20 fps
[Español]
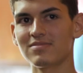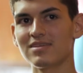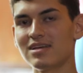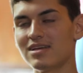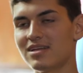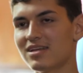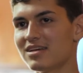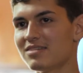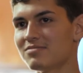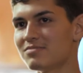
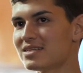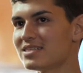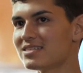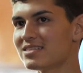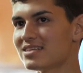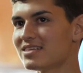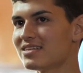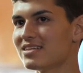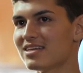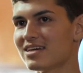Irene me
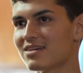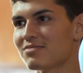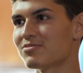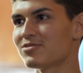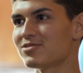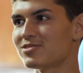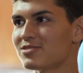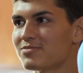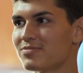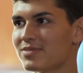insistía
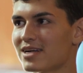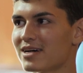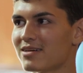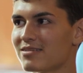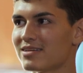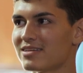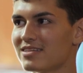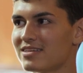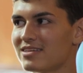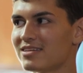mucho para
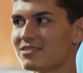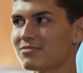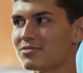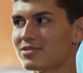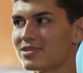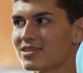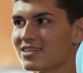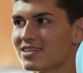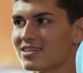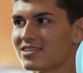venir
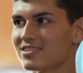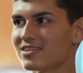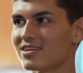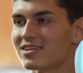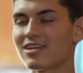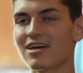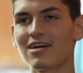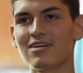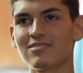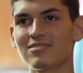porque yo
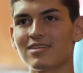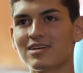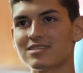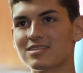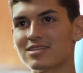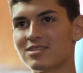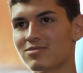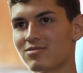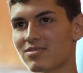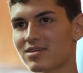estaba en una,
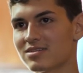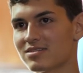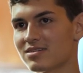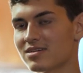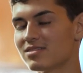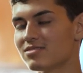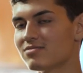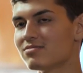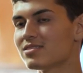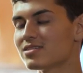
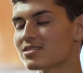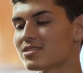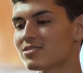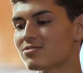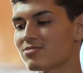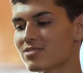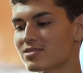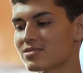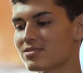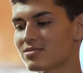en una
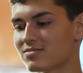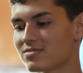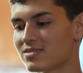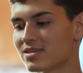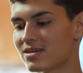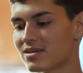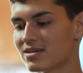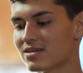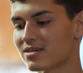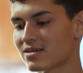situación
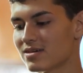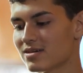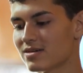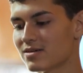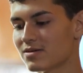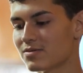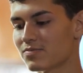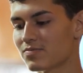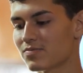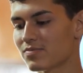
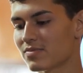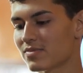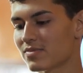de